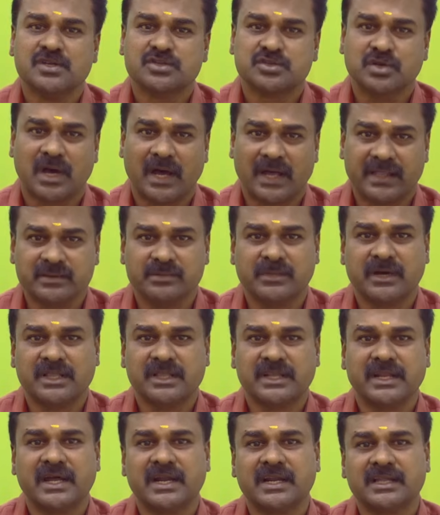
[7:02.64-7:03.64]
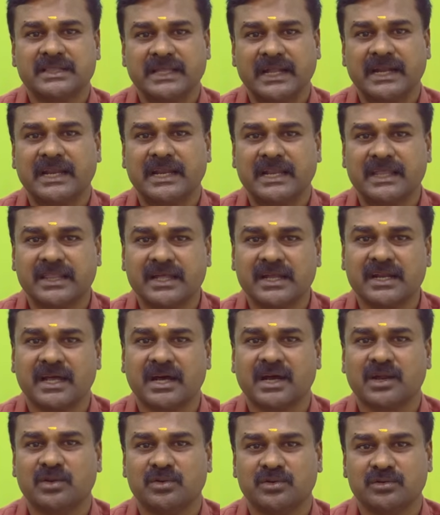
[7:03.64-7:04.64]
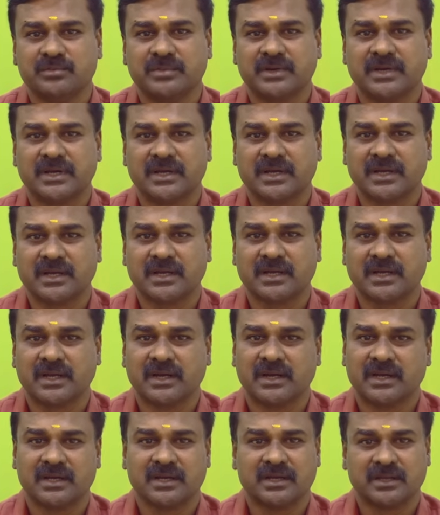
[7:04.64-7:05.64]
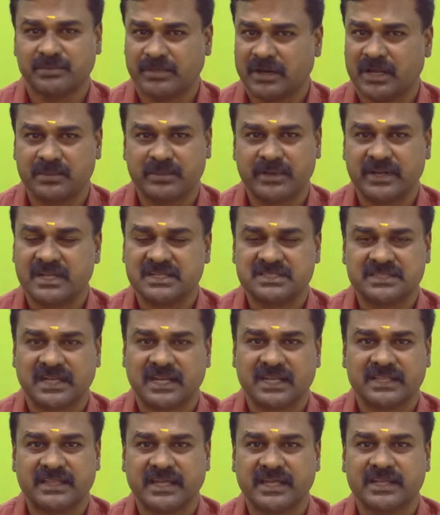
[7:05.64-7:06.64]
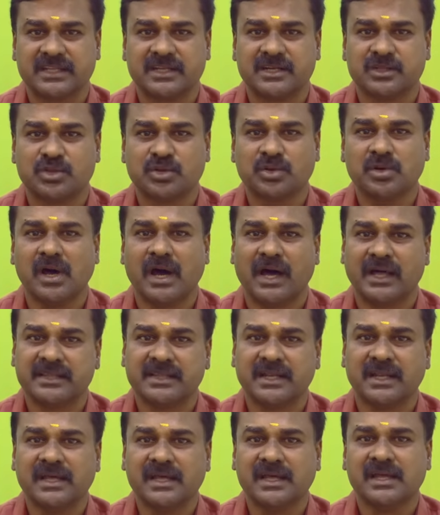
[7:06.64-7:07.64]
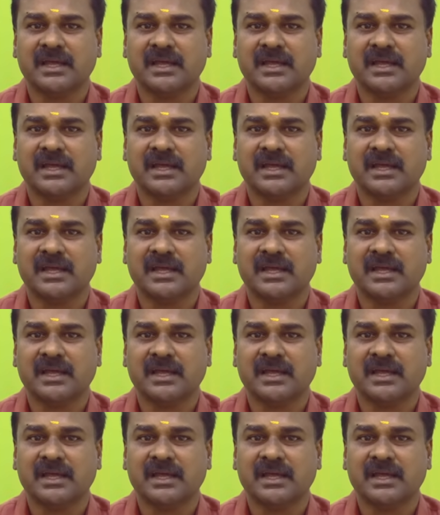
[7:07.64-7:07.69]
ஸோ அது மாதிரியான தேடலில் தான் நாங்களும் இப்போ பாரம்பரிய அரிசிகளை தேர்ந்தெடுத்தோம் அதில்